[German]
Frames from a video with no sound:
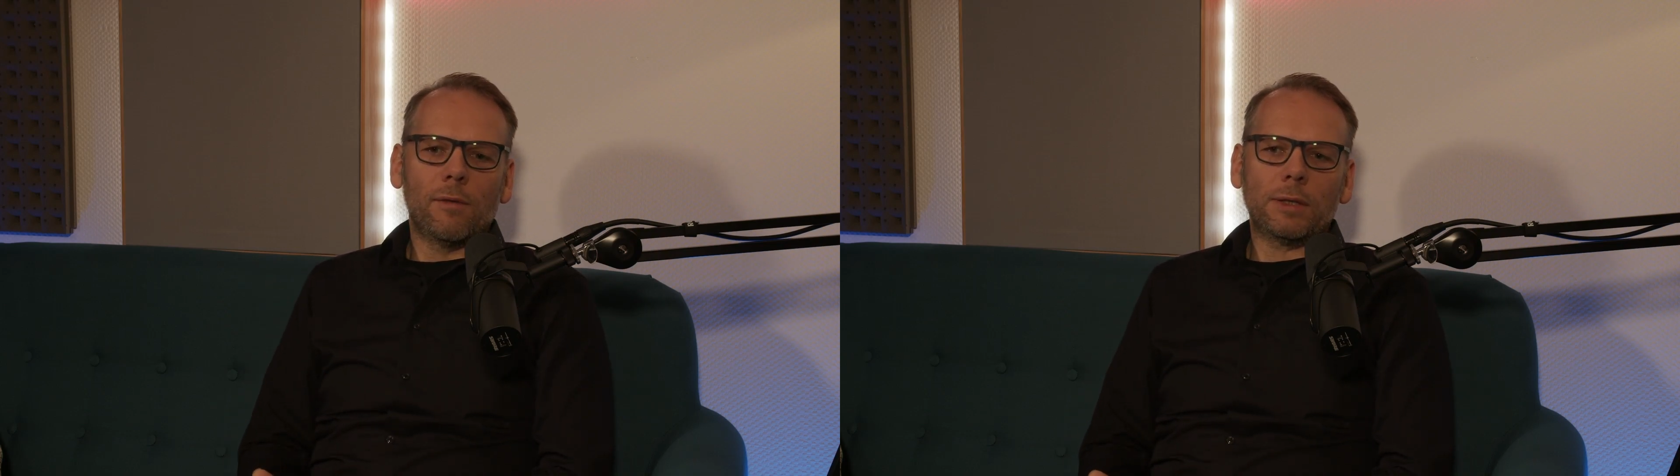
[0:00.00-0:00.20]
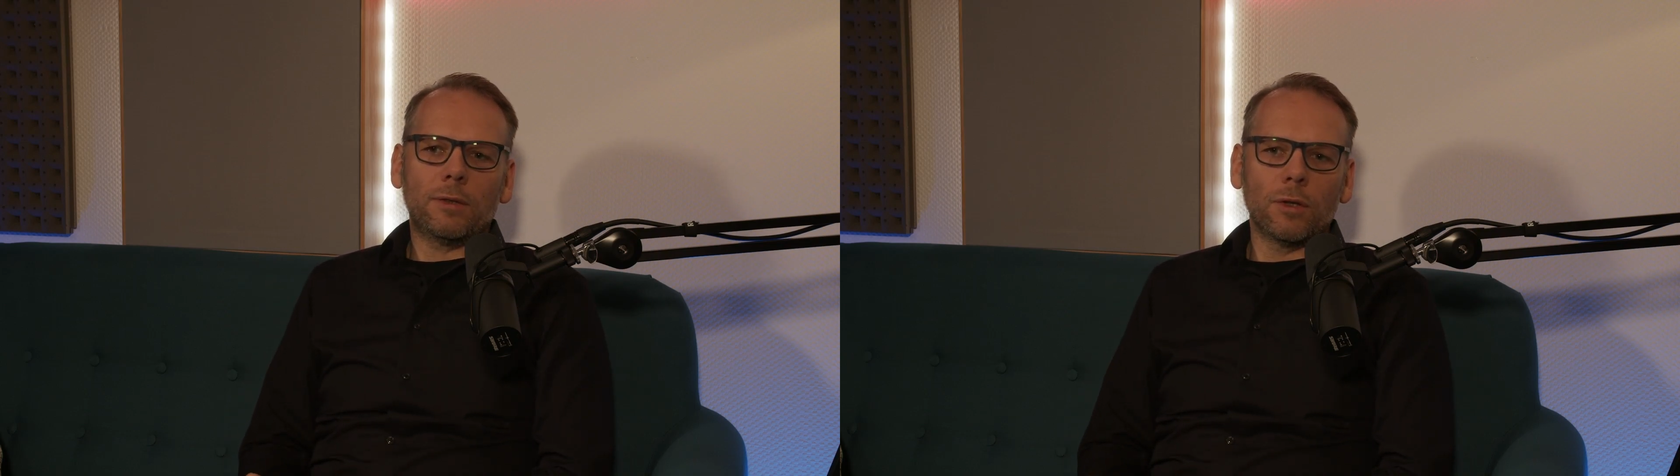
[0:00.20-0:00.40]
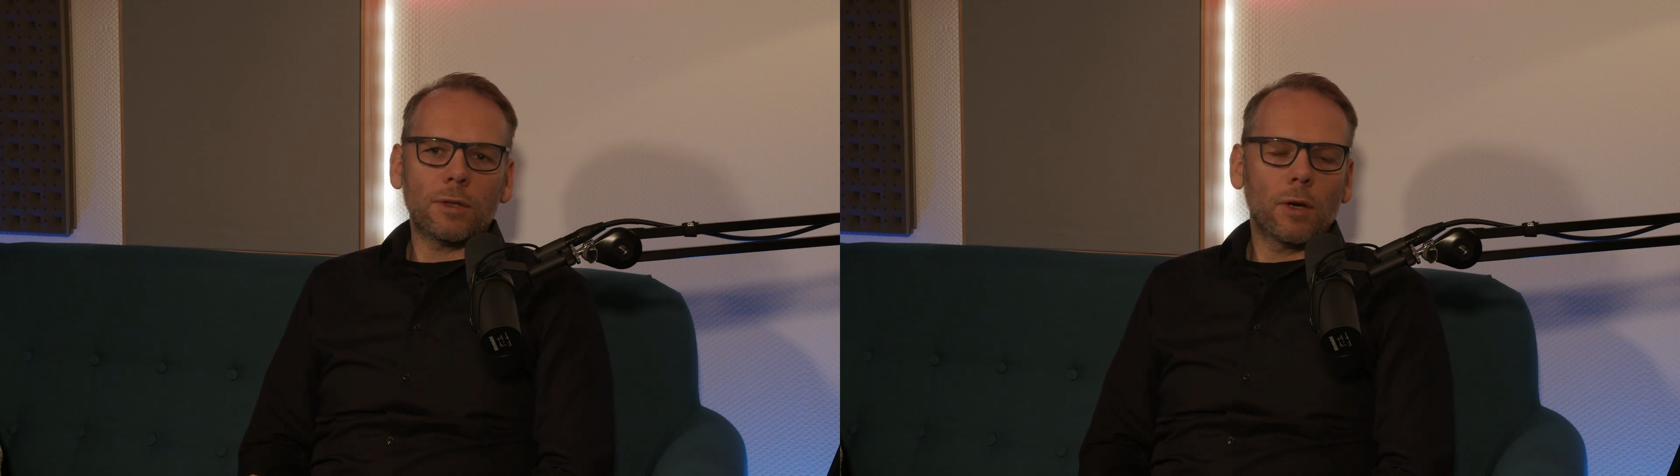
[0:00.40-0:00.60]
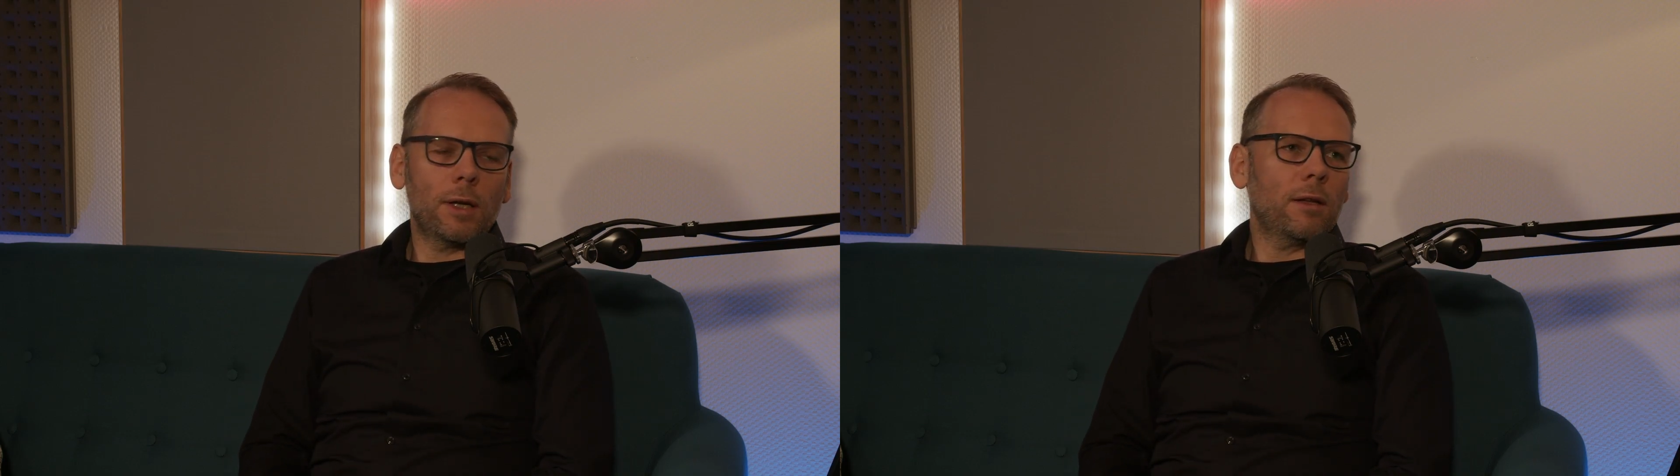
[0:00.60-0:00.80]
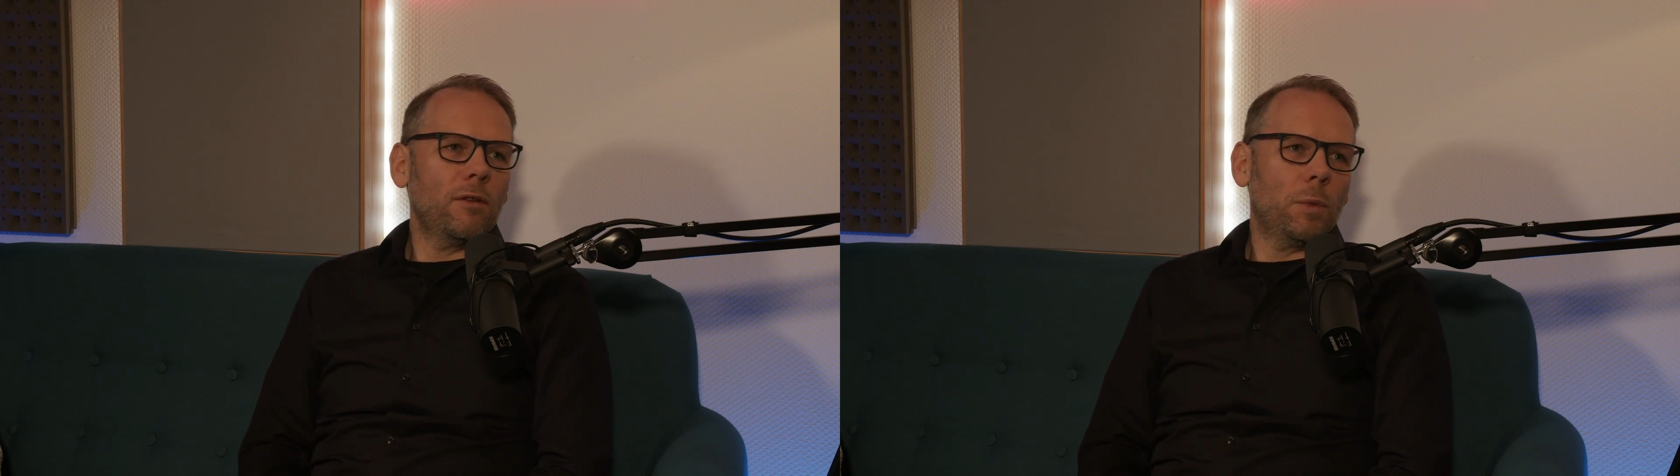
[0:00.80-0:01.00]
Was sonst noch
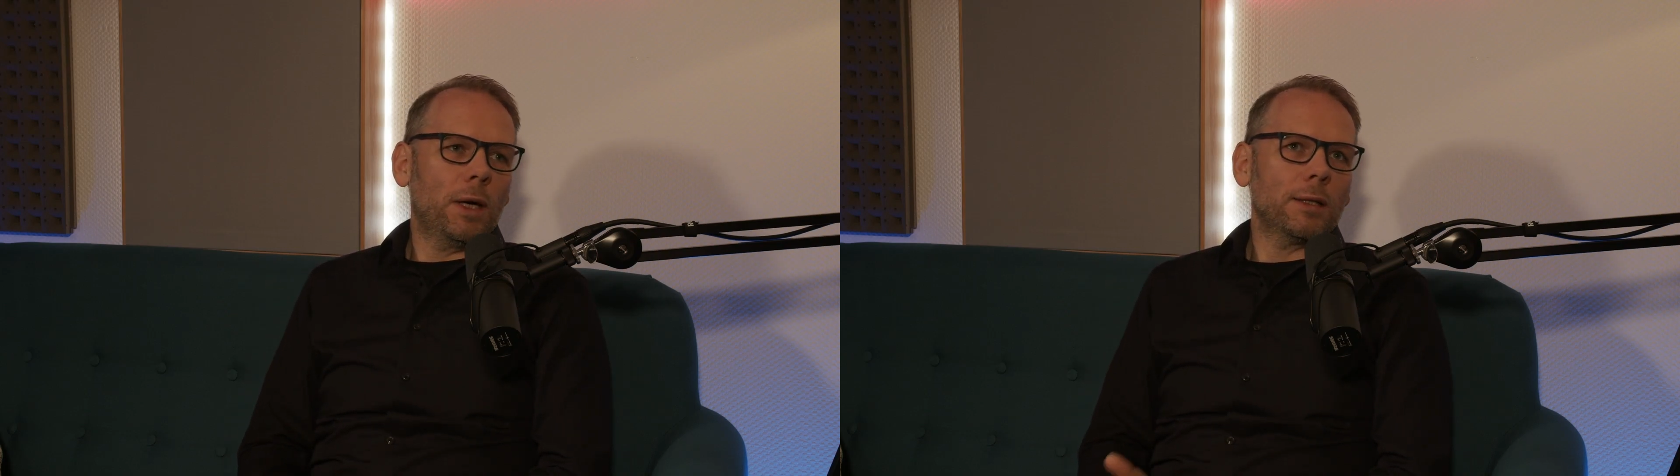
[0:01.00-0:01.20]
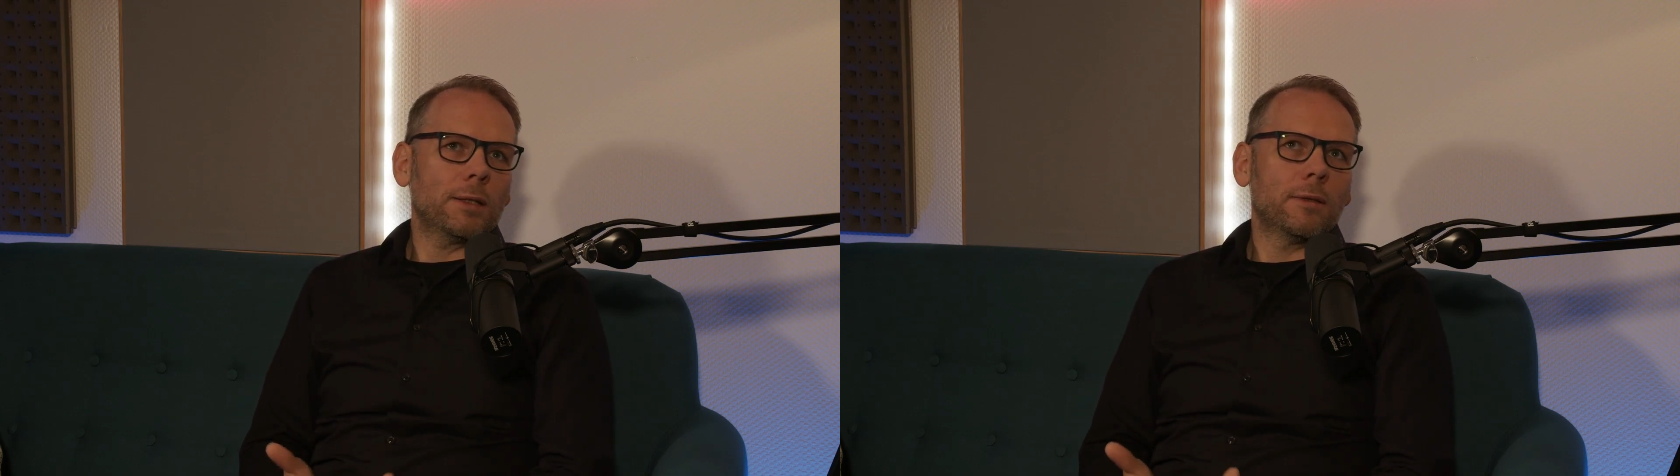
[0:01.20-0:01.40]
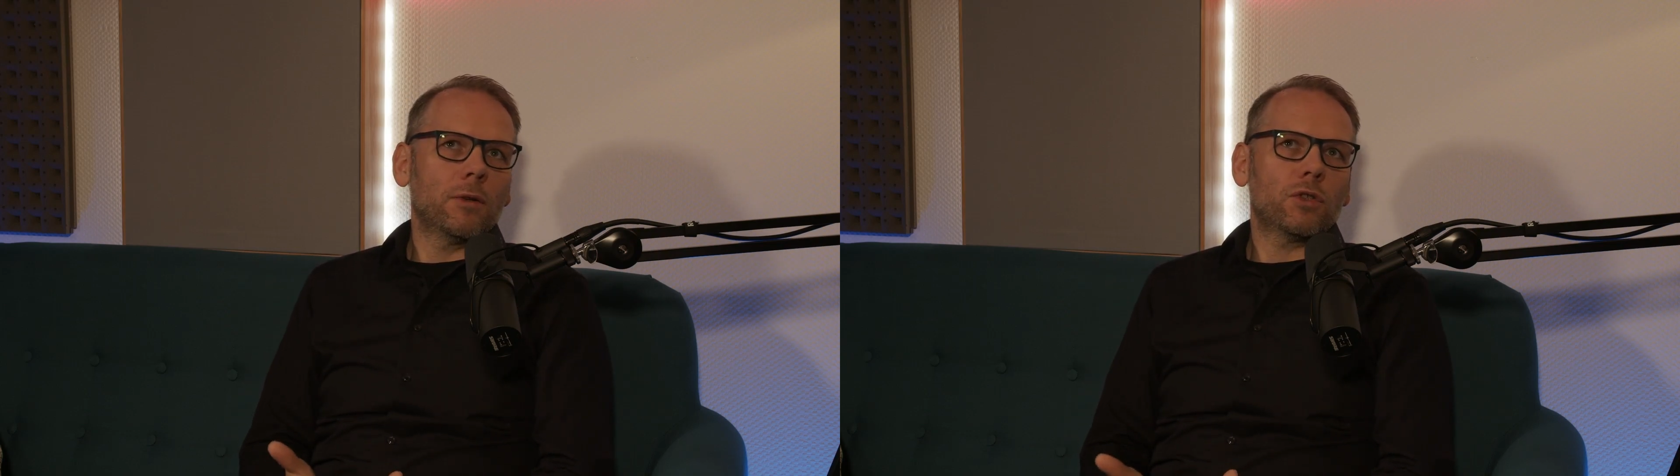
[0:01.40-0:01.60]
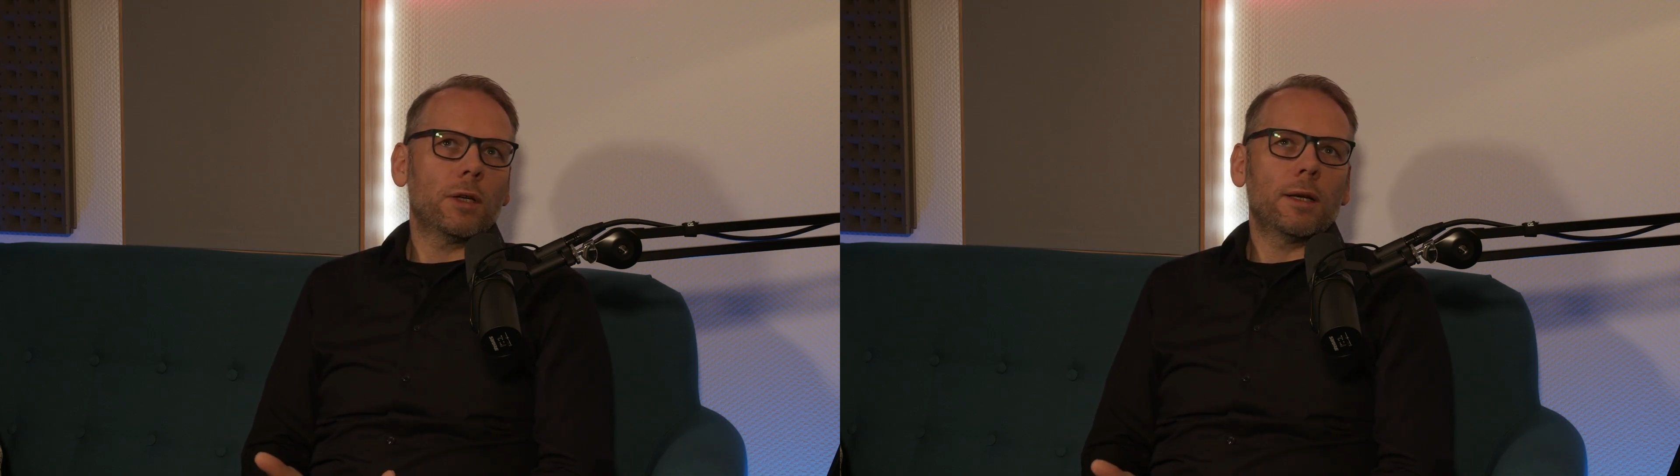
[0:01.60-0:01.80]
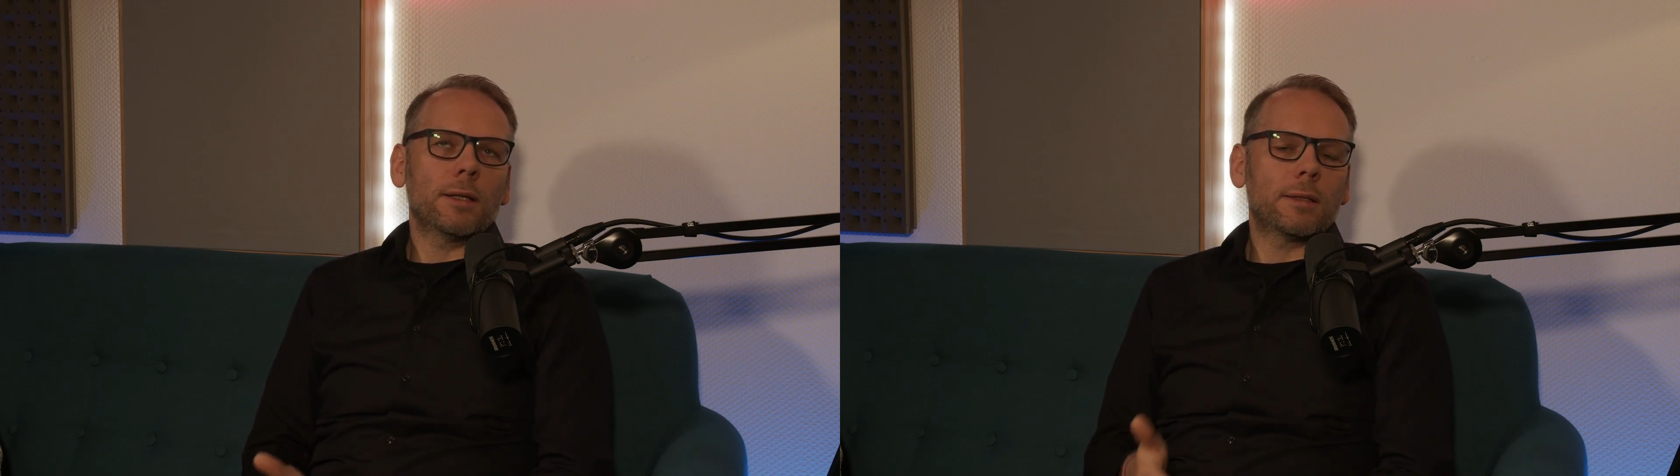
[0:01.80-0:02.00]
relativ bekannt ist in
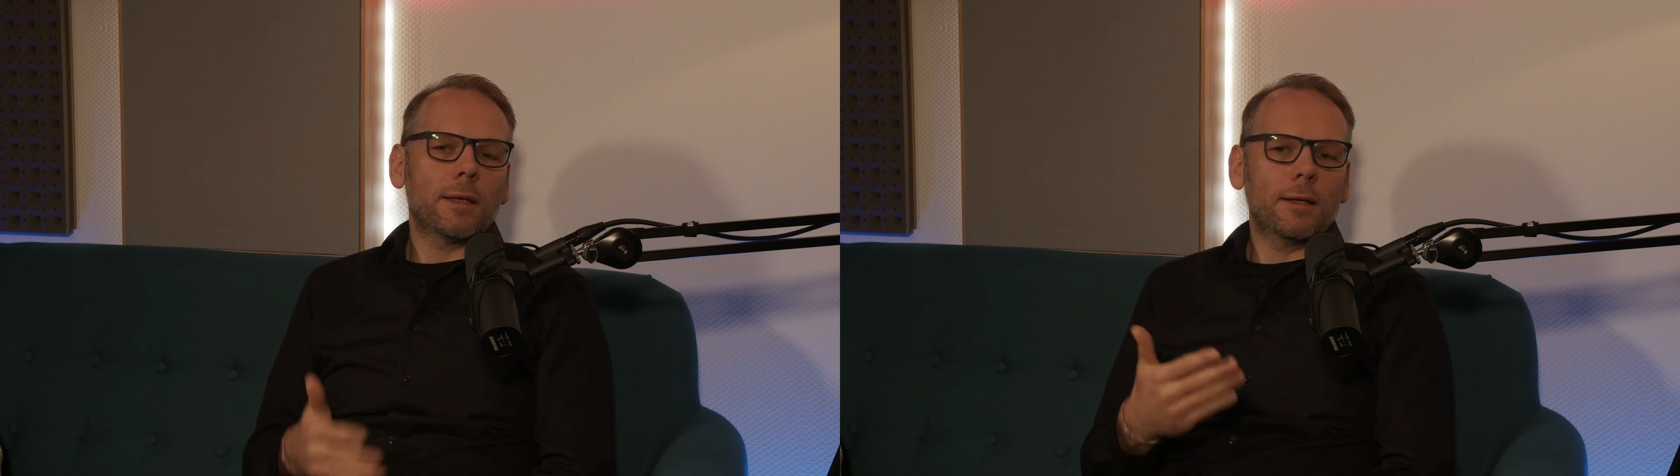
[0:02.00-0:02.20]
Deutschland als,